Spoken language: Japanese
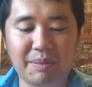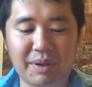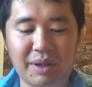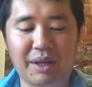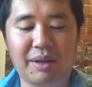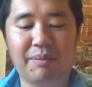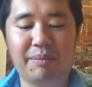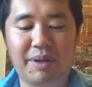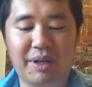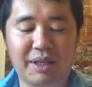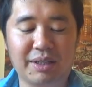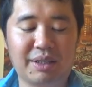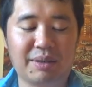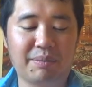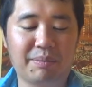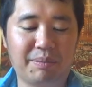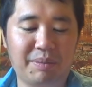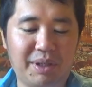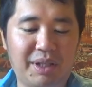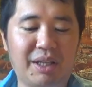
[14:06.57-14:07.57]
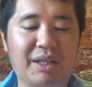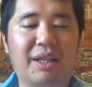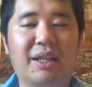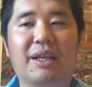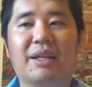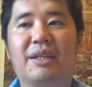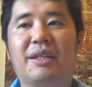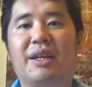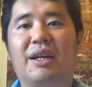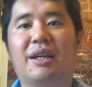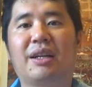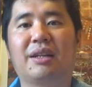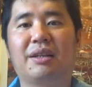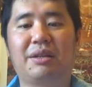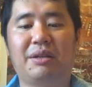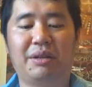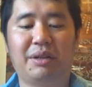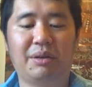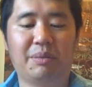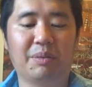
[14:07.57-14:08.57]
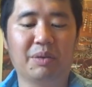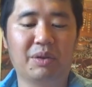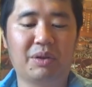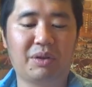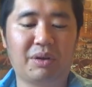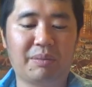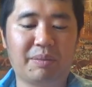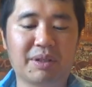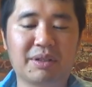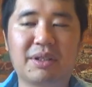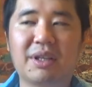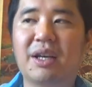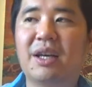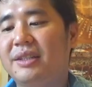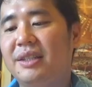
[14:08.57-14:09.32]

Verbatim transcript: ね皆さん見ていただきたいなというふうに思っております。